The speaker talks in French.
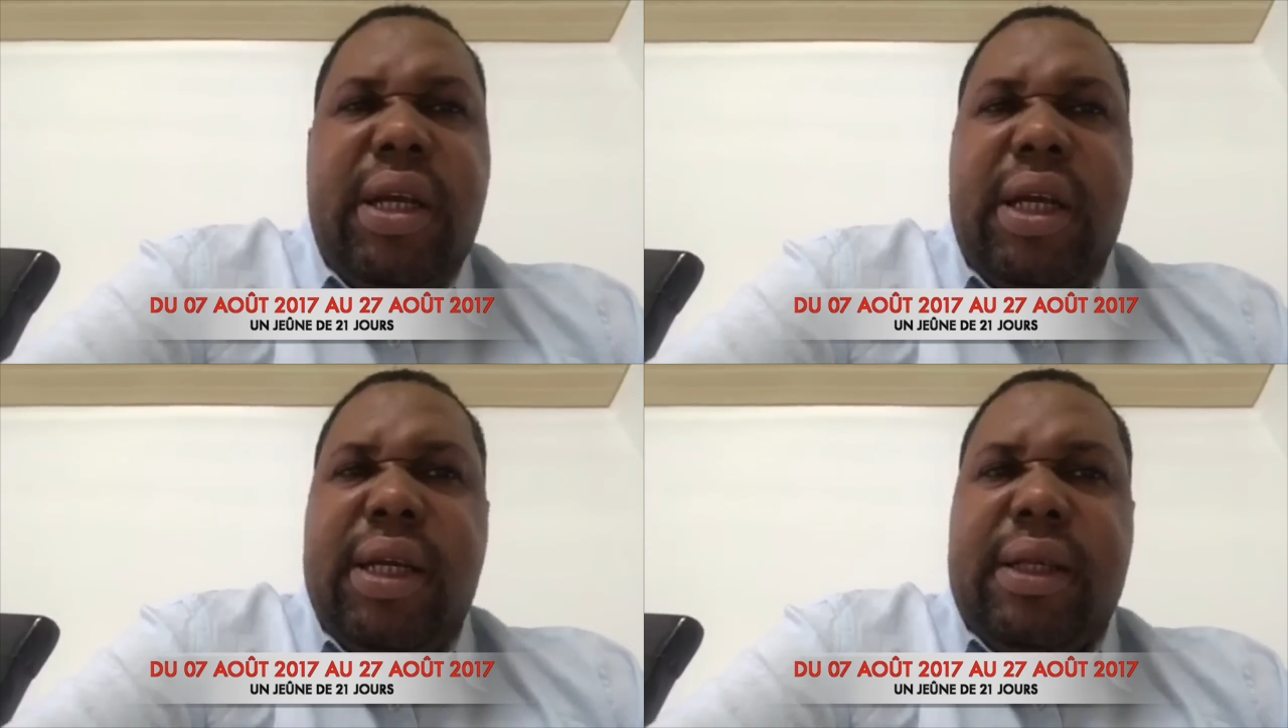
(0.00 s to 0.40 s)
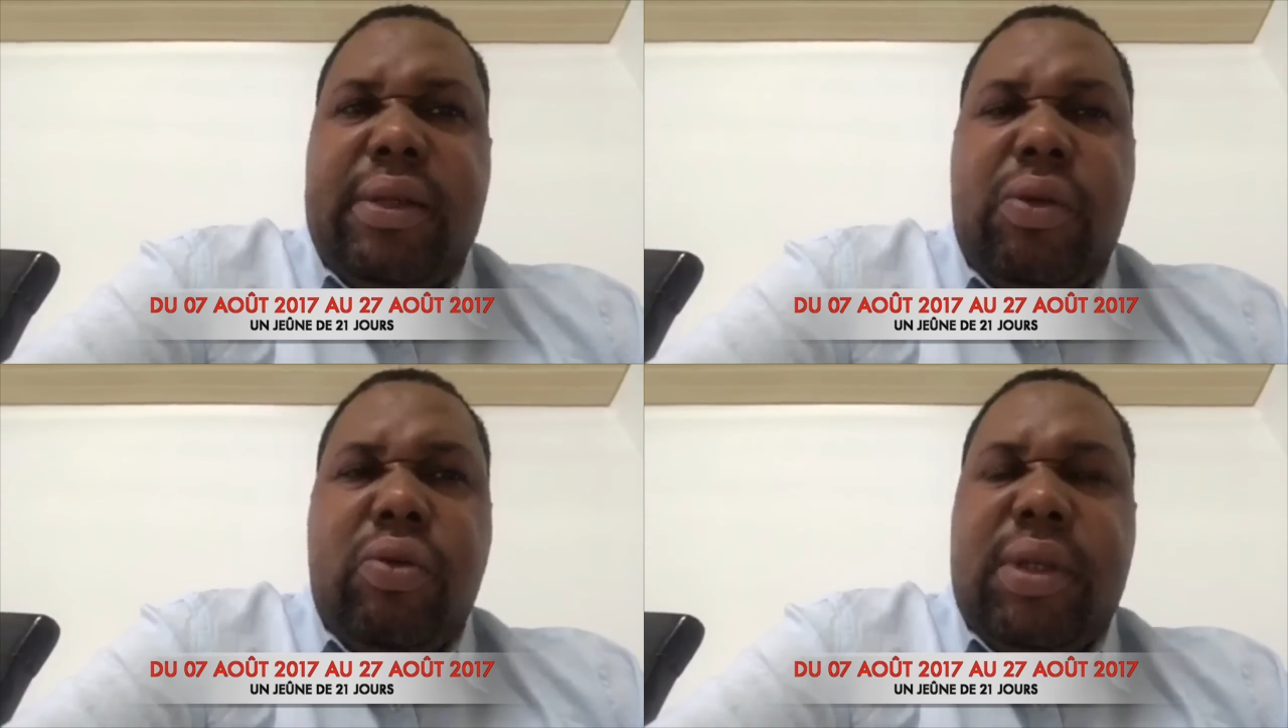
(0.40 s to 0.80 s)
Et ça,
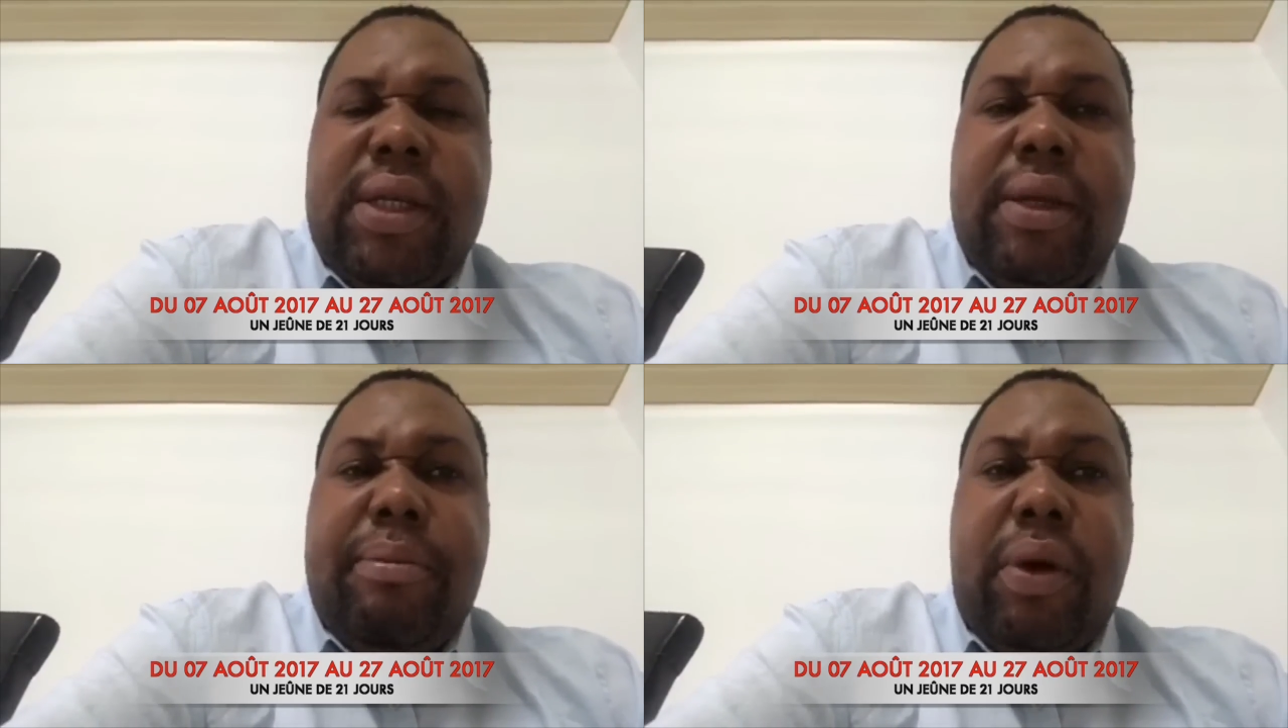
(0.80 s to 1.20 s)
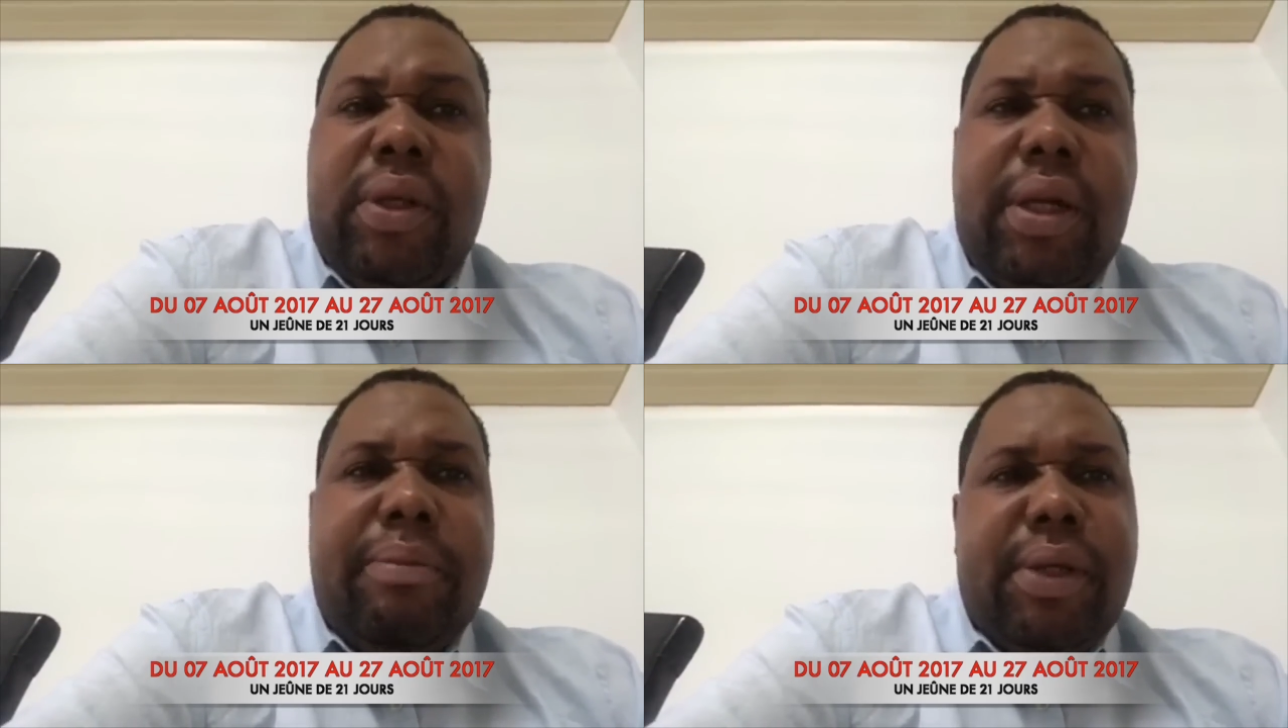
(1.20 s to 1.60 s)
c'est tout ça, c'est
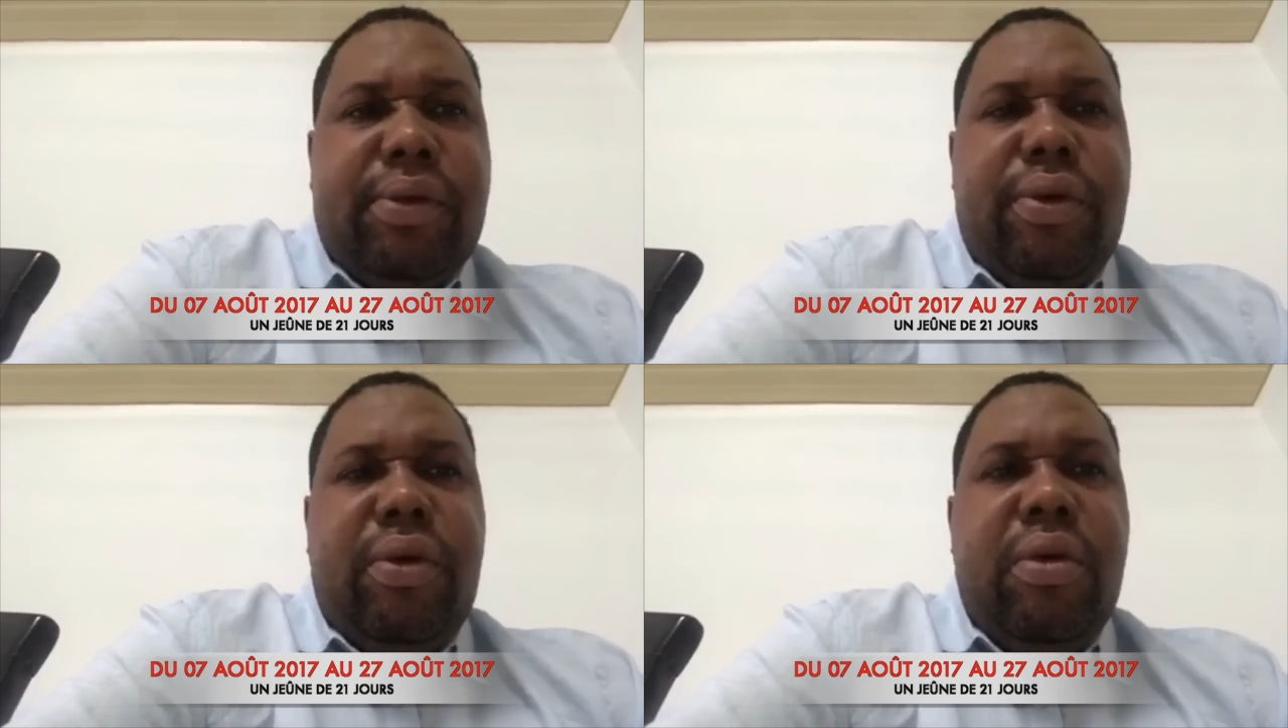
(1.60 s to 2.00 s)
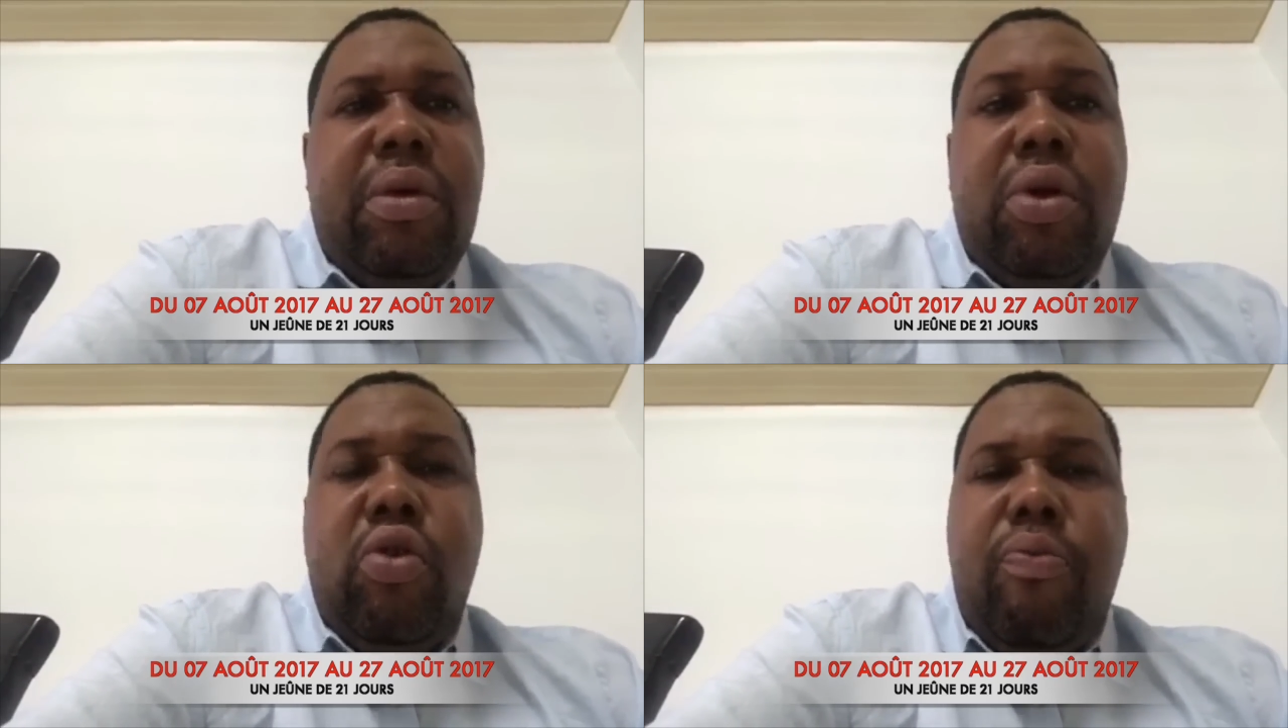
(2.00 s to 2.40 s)
important parce que
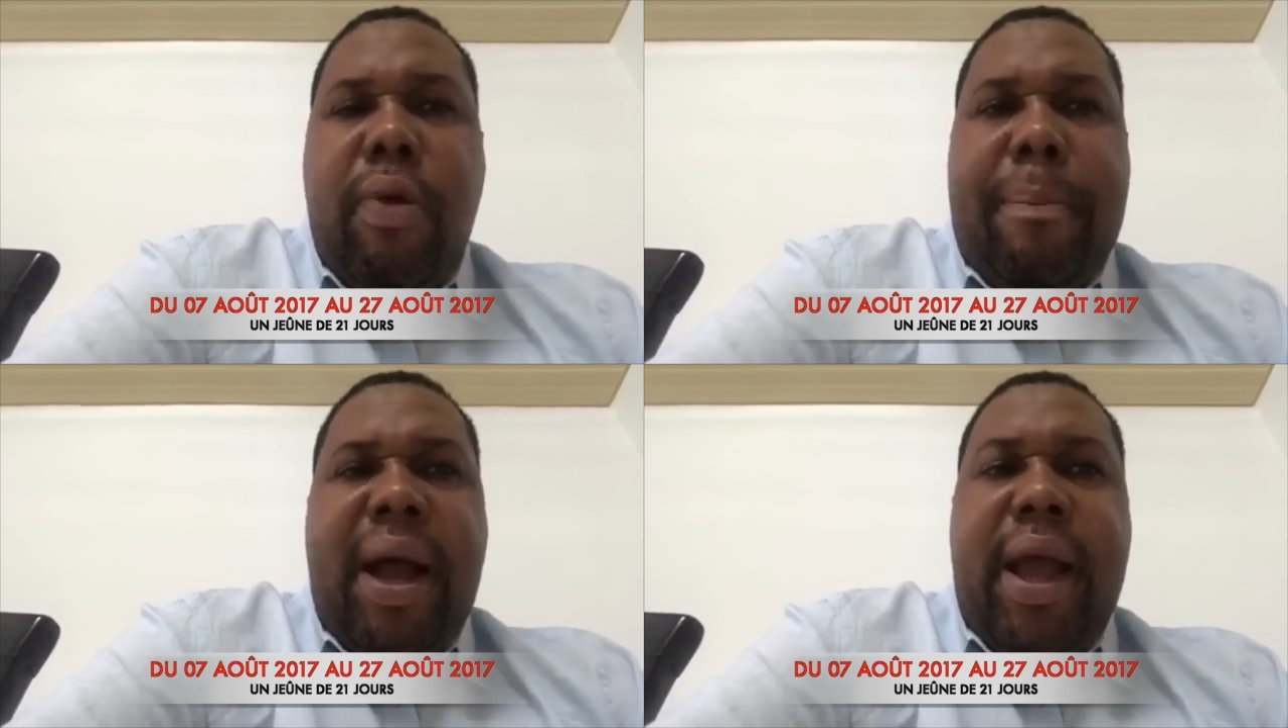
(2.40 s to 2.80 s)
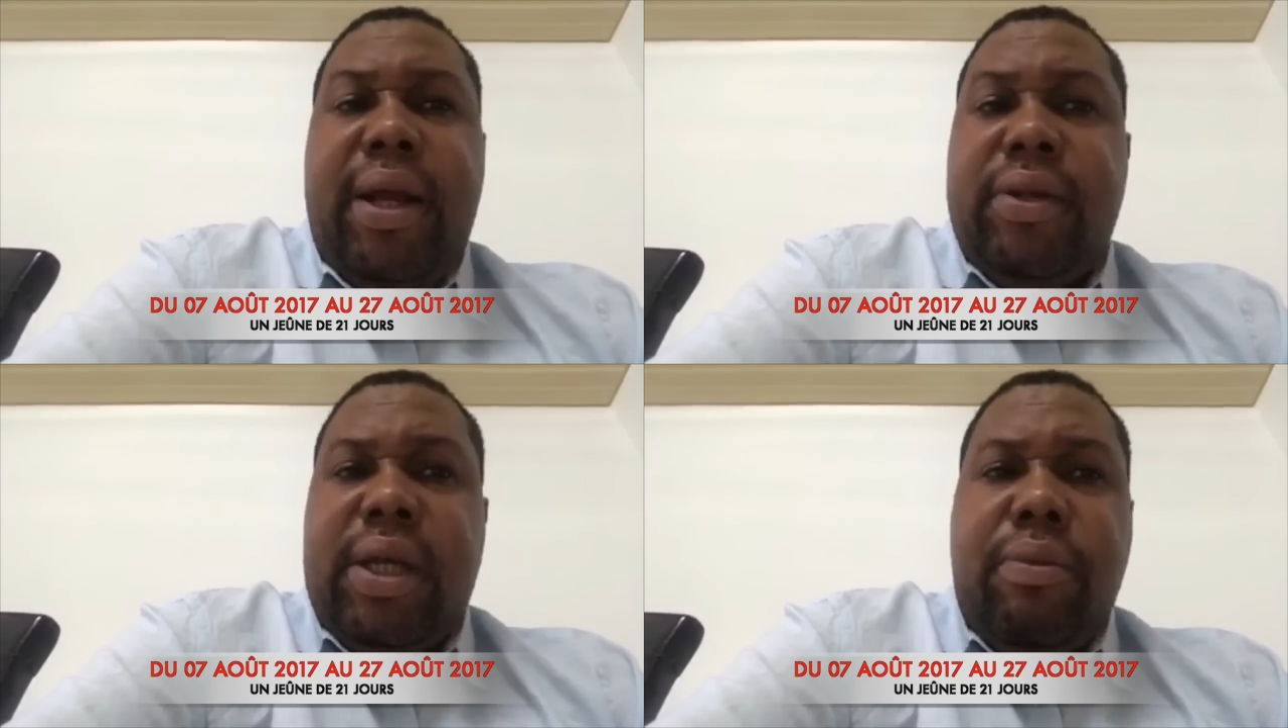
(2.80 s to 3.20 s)
vous ne pouvez pas être
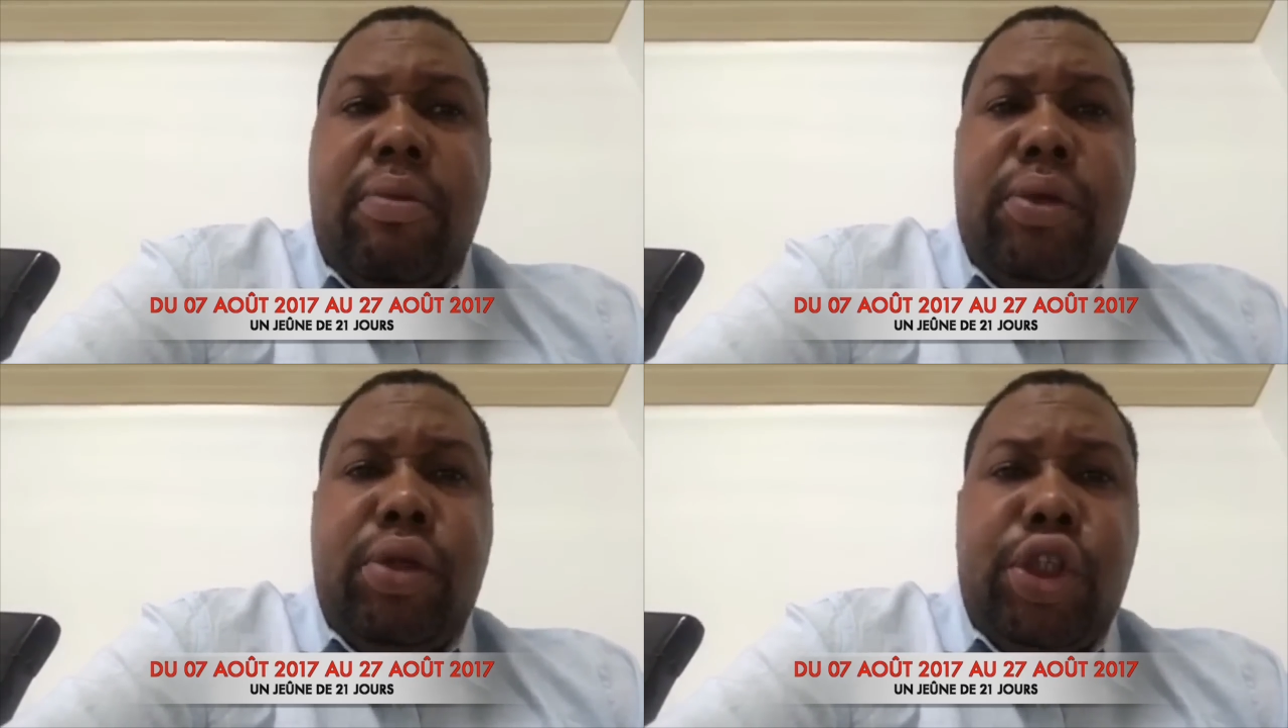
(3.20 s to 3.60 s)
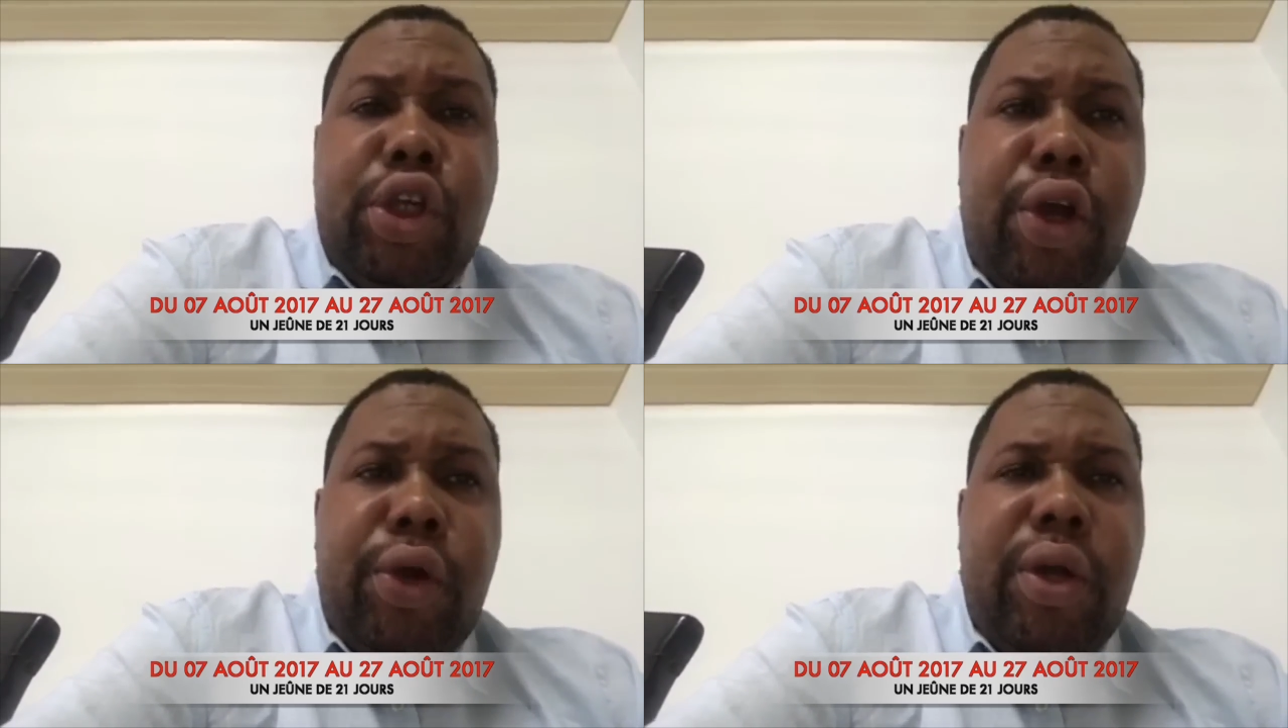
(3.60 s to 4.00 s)
dans un moment de
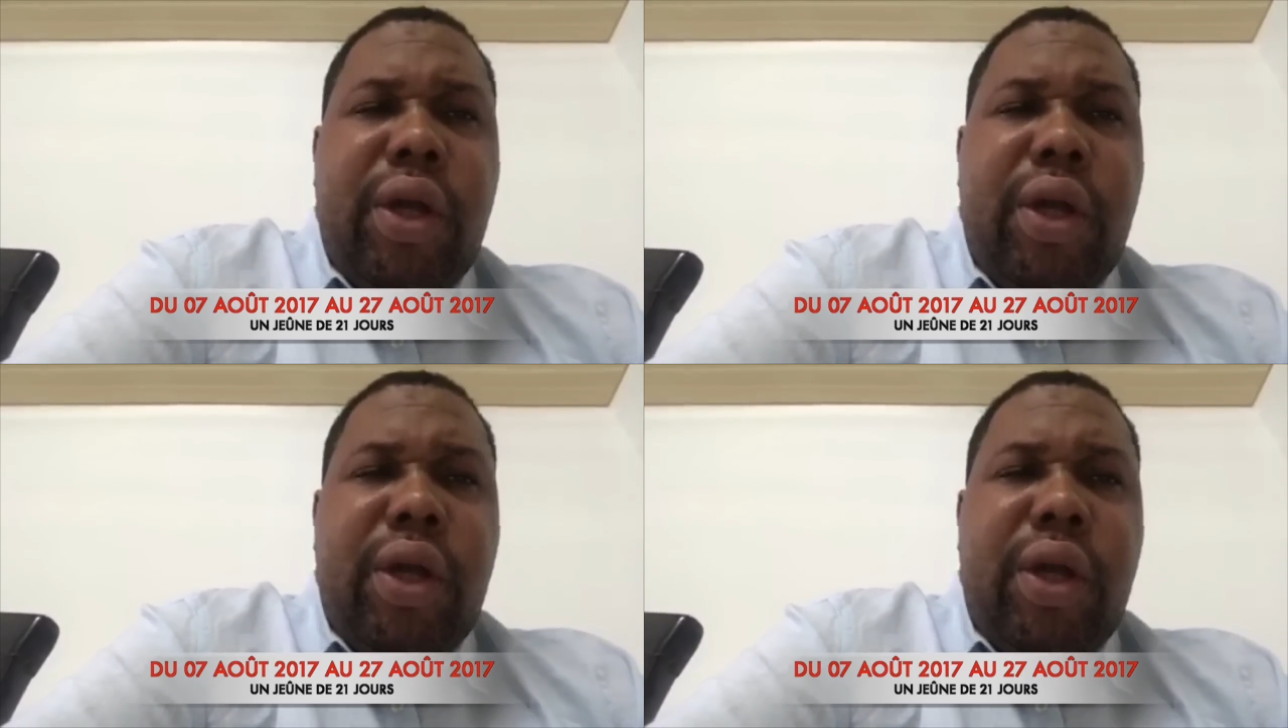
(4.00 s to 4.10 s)
jeûne